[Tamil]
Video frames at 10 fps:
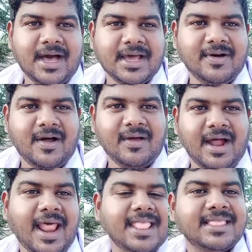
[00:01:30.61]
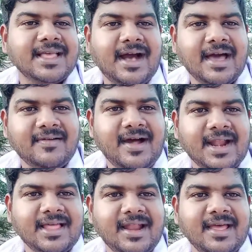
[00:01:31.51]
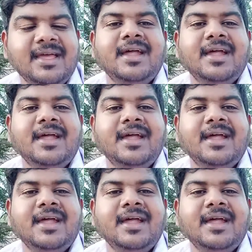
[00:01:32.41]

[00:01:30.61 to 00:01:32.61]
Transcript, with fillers: கார் வாங்கணும் ஆனால் இந்த கார் வாங்கினதால